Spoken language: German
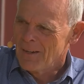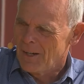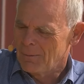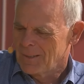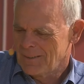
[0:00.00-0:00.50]

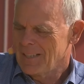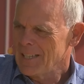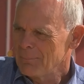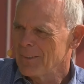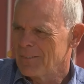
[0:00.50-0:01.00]
Aber das
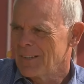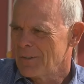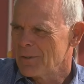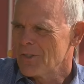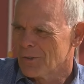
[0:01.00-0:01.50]
Ergebnis war
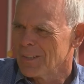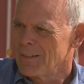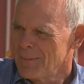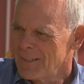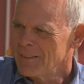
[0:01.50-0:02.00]
natürlich schon
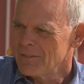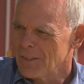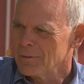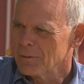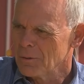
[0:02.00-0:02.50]
dramatisch.
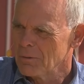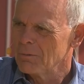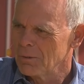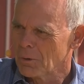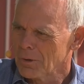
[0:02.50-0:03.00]
Also
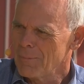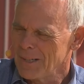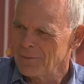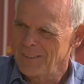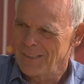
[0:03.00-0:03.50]

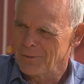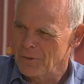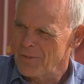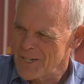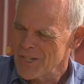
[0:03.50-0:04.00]

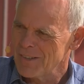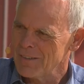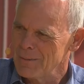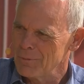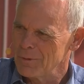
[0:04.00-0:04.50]
Rückenmarksverletzung,
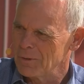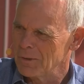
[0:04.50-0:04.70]
Querschnittslähmung